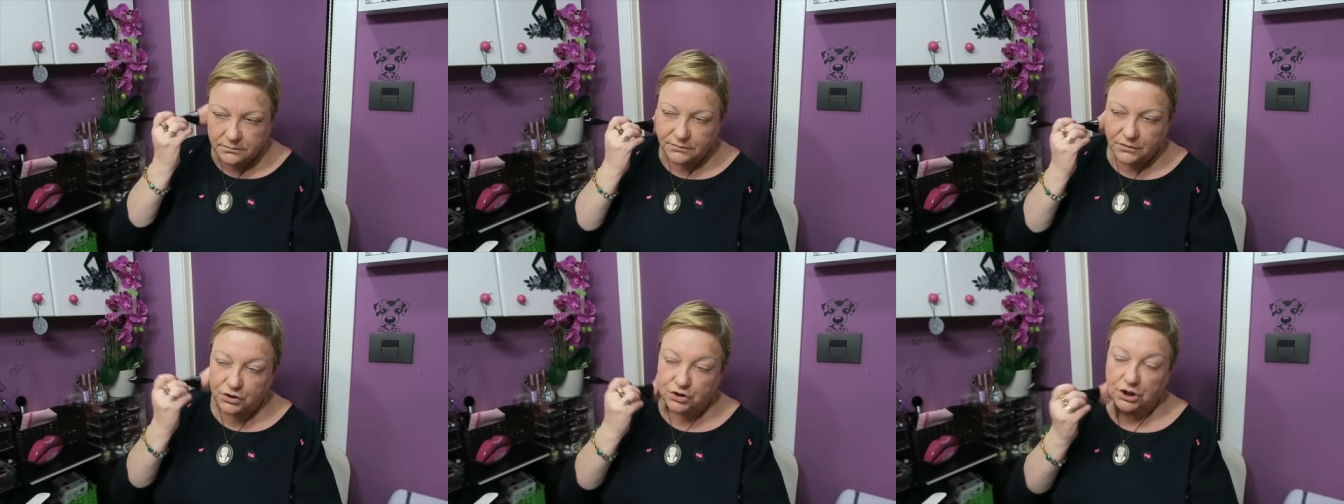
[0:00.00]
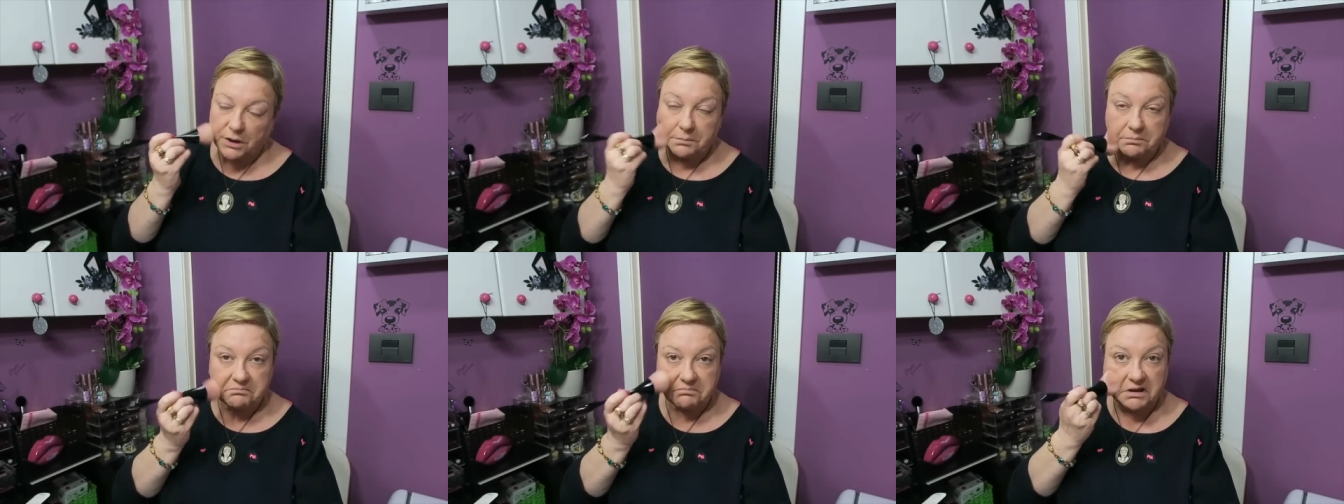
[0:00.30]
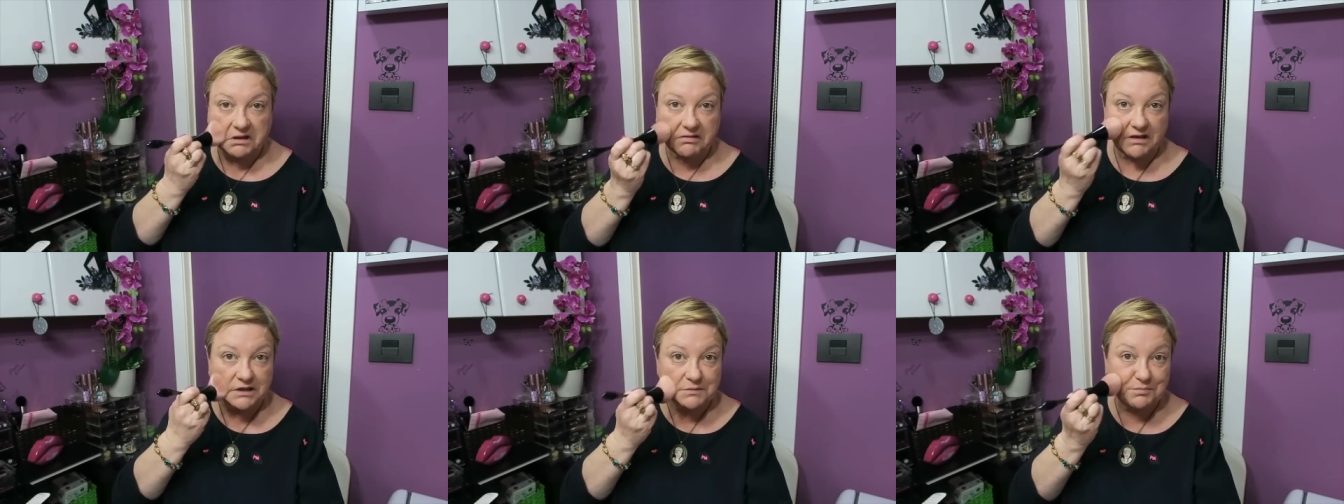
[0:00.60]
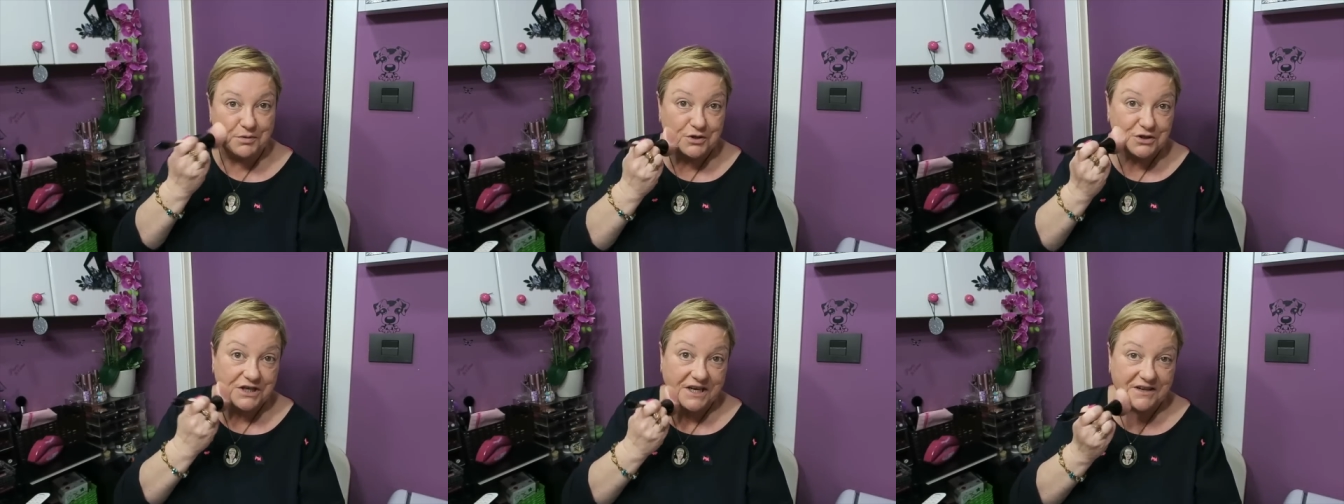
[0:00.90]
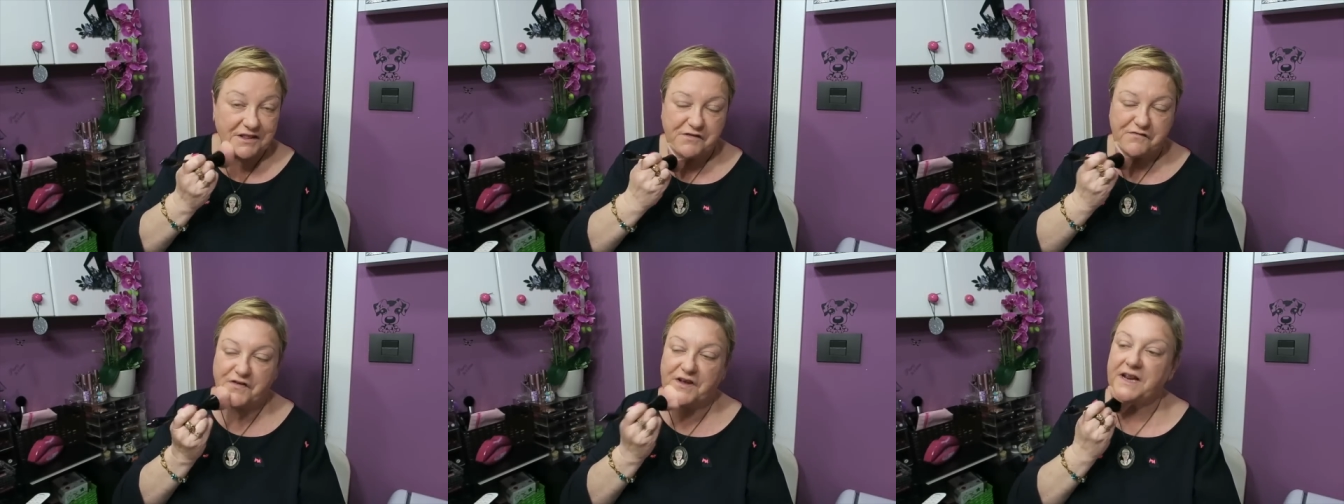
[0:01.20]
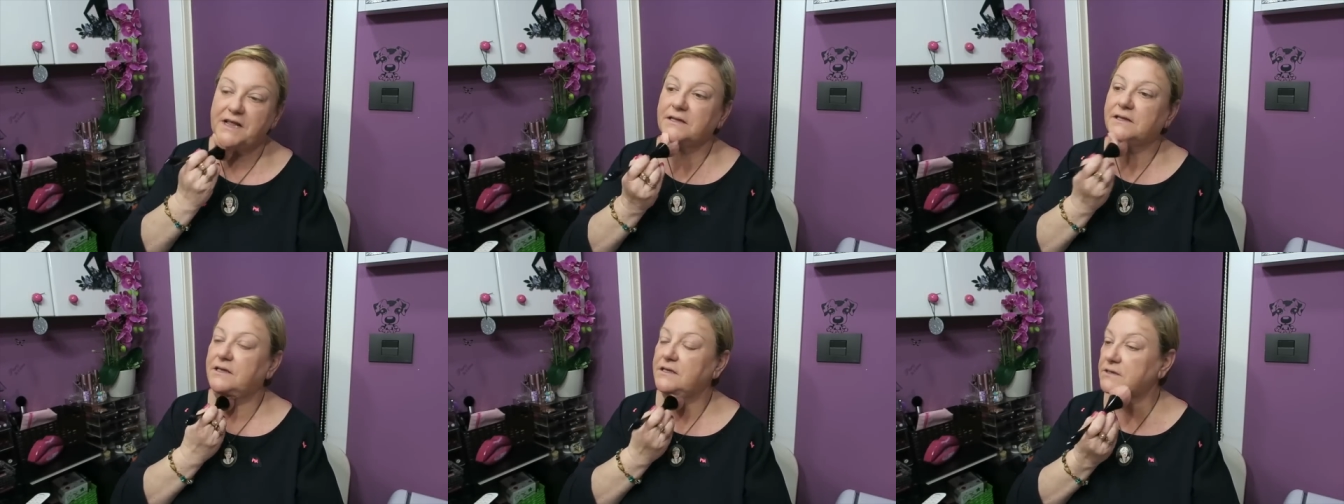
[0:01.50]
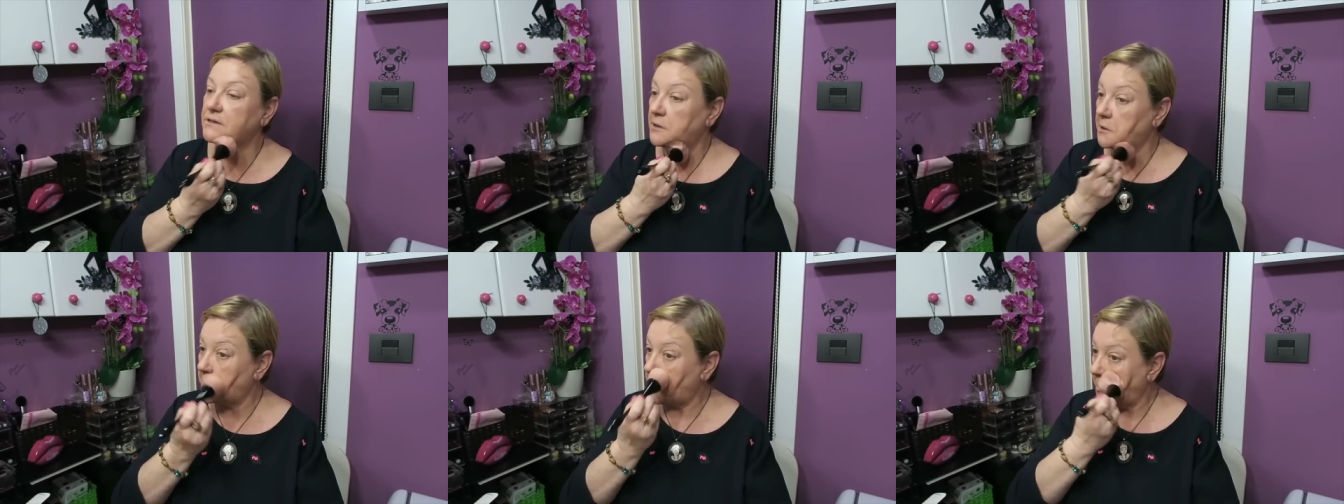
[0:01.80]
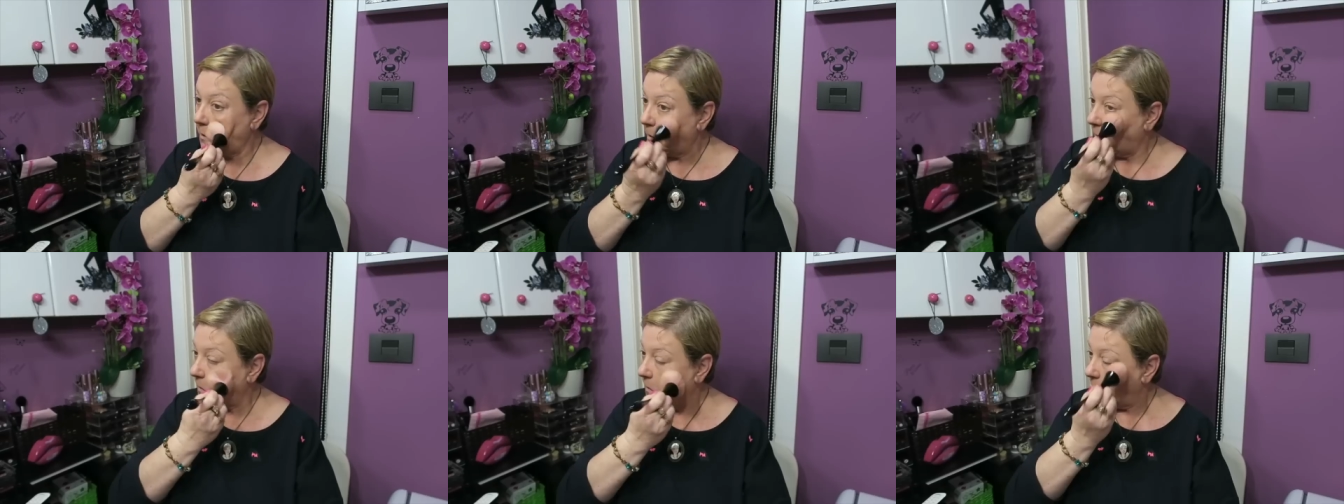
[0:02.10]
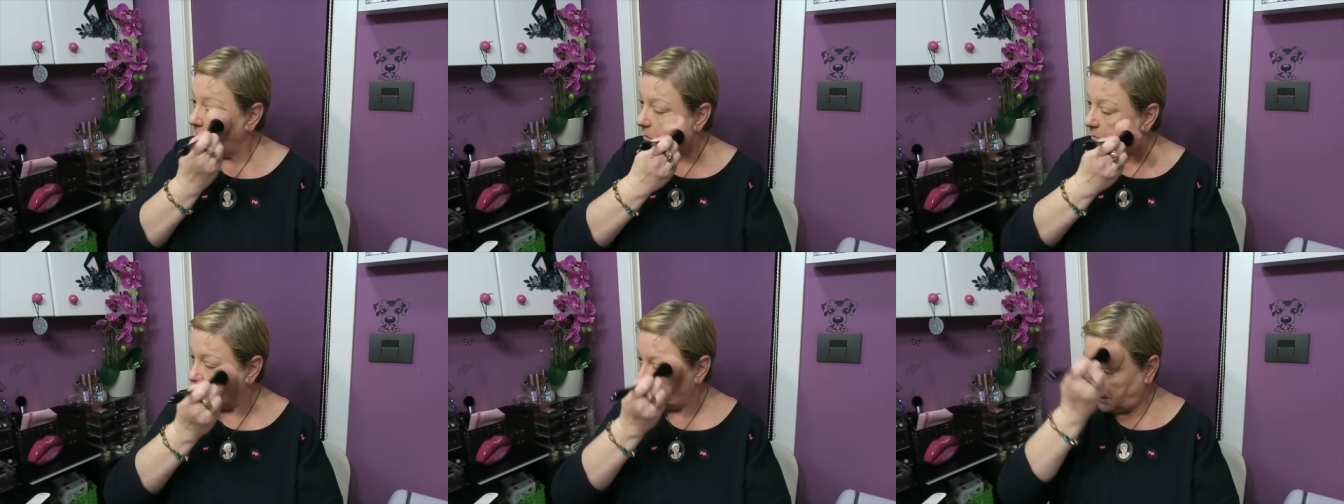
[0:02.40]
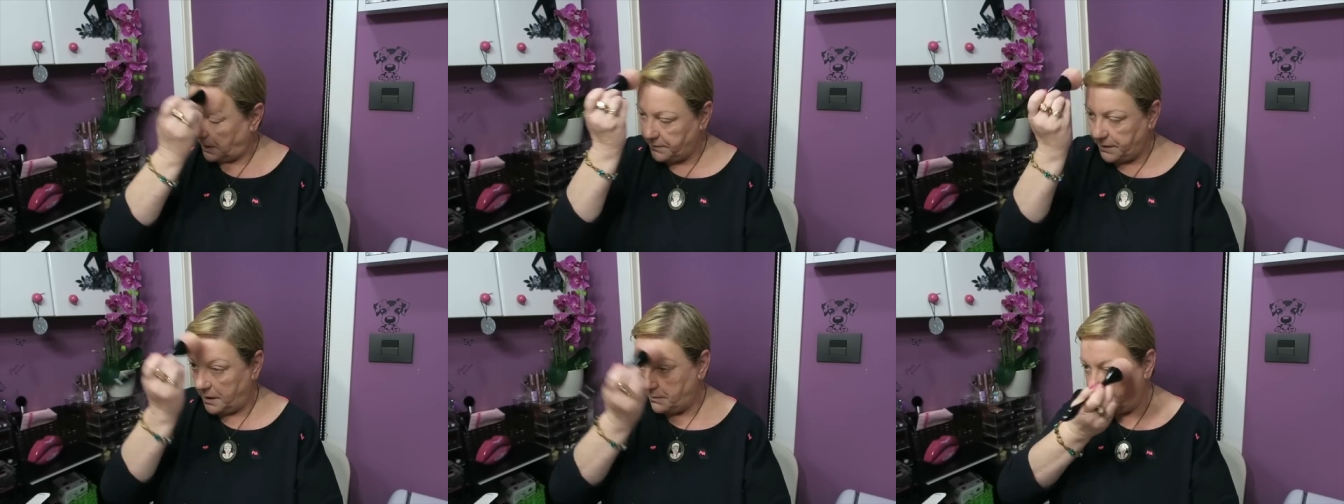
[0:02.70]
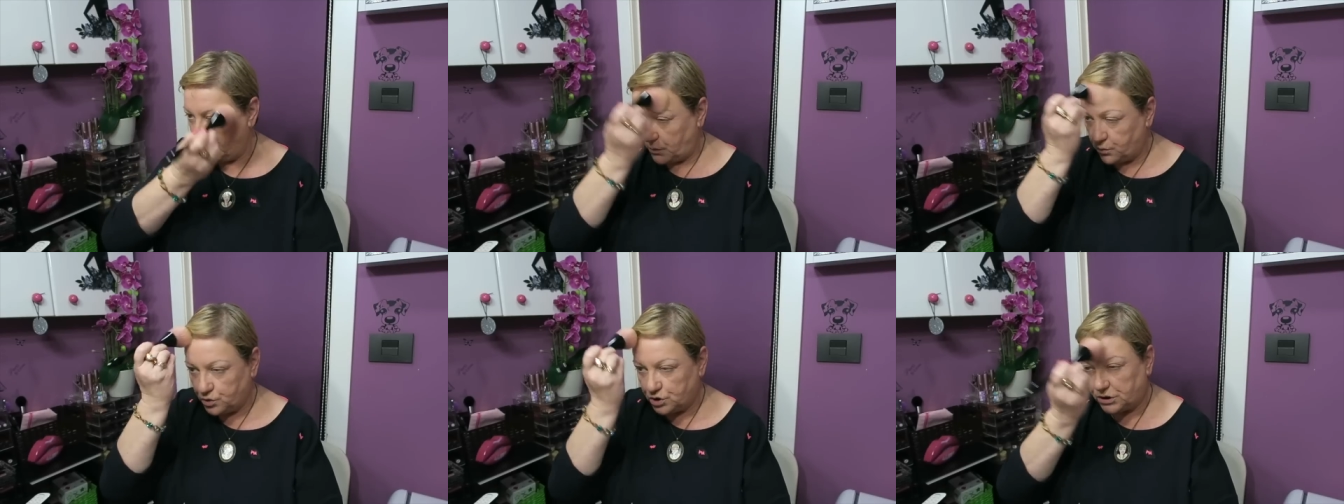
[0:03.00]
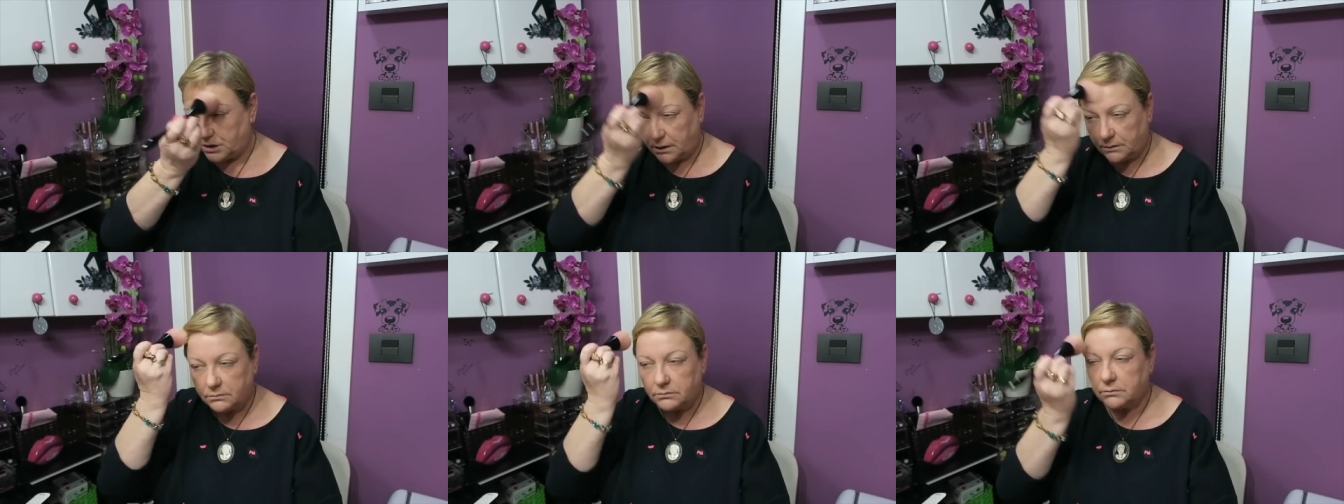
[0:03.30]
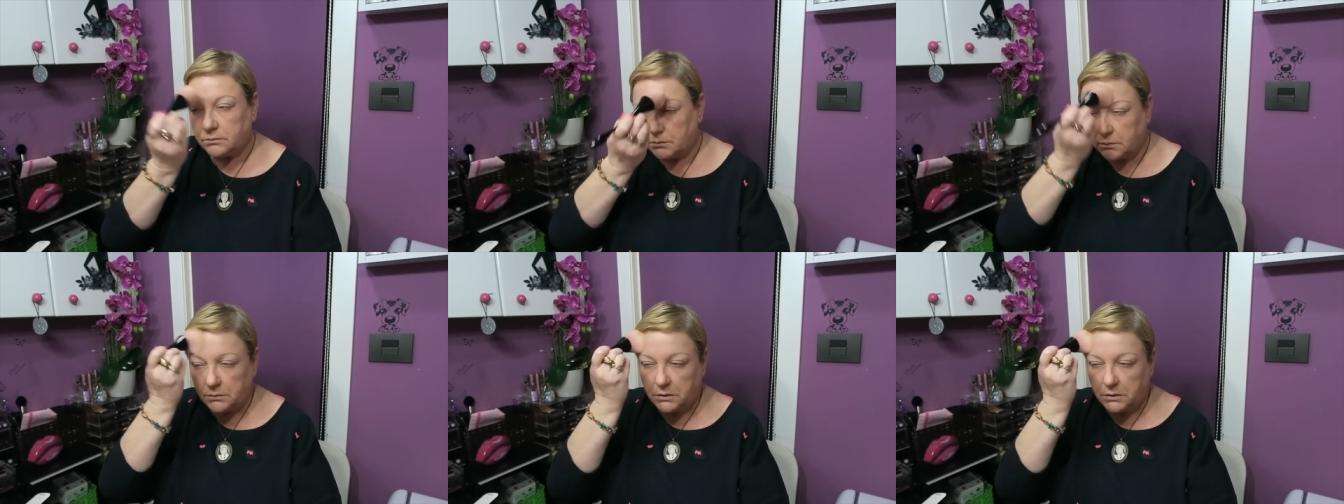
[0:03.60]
no sé, quizás por ser diferentes, también me gustan.